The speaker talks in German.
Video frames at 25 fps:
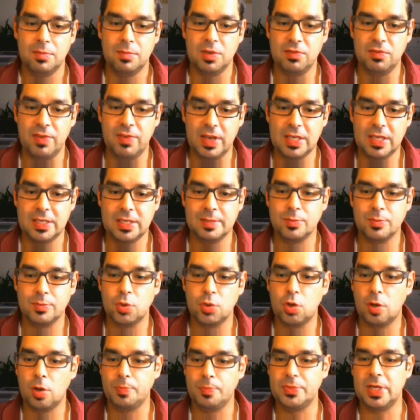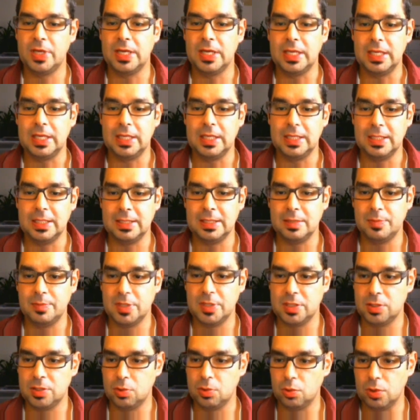mit welchem Copter ihr diese
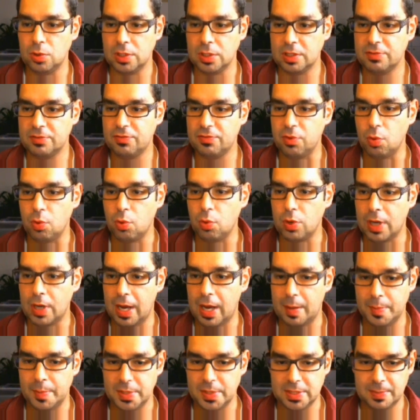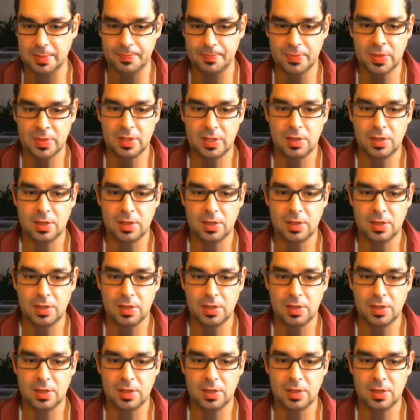Mission geflogen habt.